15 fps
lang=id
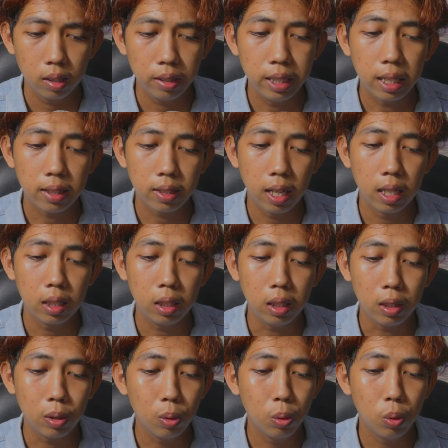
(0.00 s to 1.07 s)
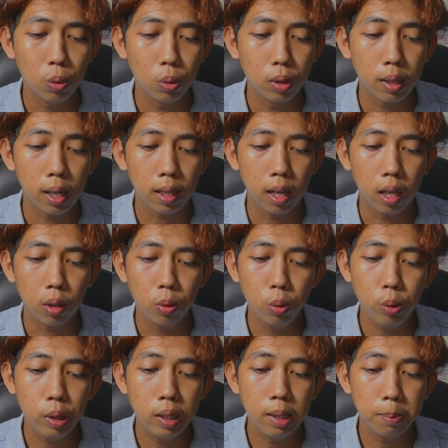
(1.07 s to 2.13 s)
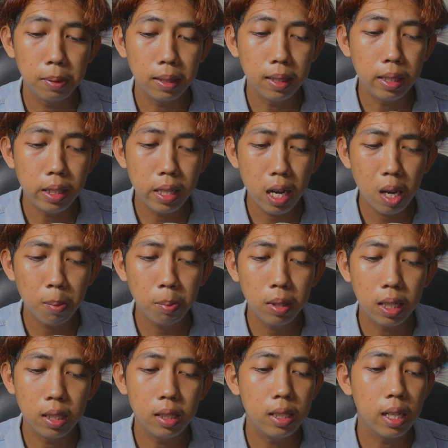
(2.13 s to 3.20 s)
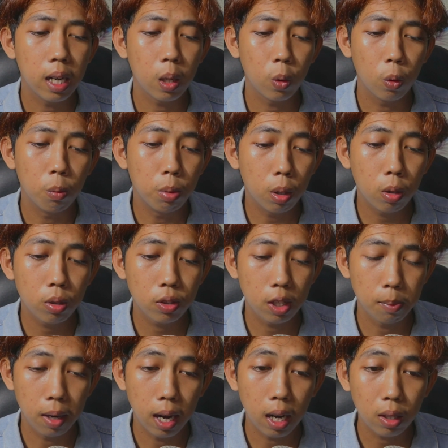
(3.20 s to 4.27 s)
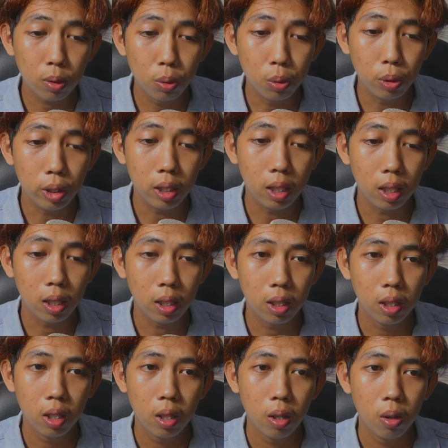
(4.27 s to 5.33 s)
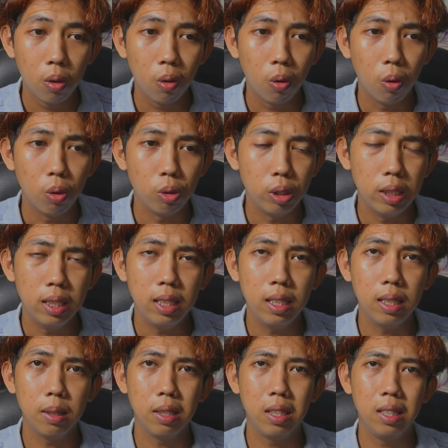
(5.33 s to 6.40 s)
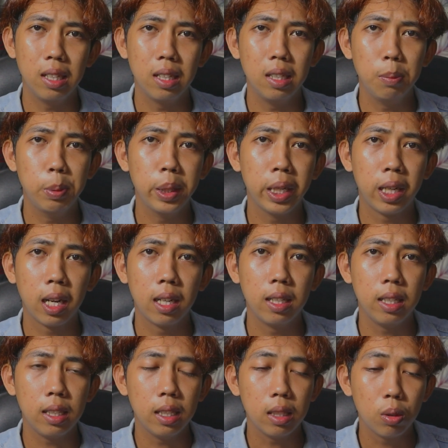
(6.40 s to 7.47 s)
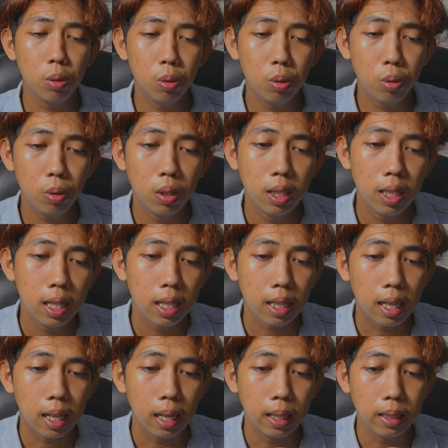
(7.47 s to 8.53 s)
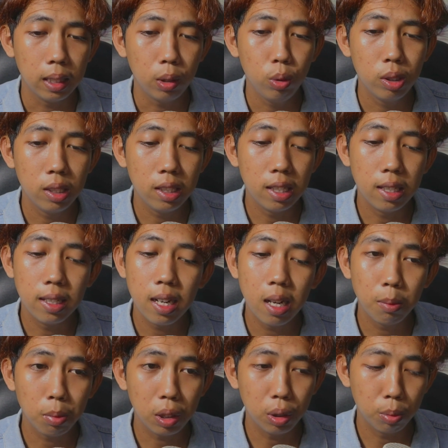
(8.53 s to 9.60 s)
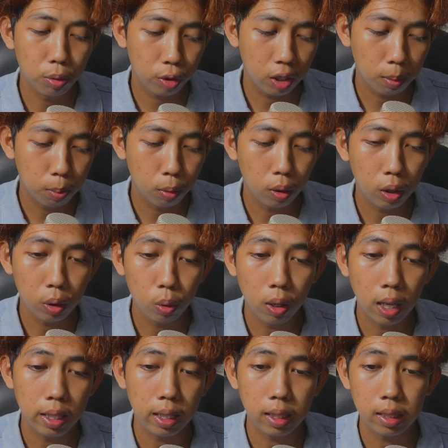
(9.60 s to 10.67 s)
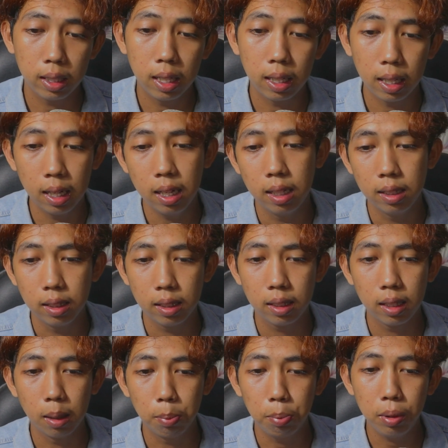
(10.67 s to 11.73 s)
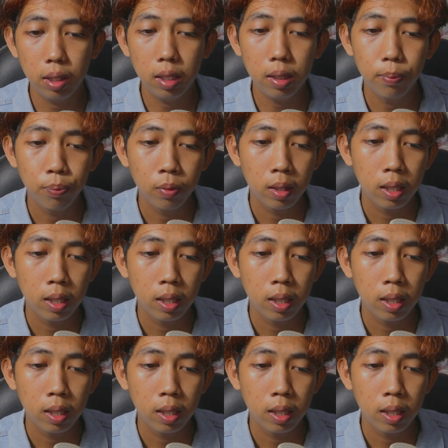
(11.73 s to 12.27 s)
Sejak saat itu kakakku jadi pendiam dan jarang ngobrol sama aku ya. Oh jadi yang dipikirkan Nick itu kakaknya itu jadi dendam gitu meskipun itu hanya kecelakaan tapi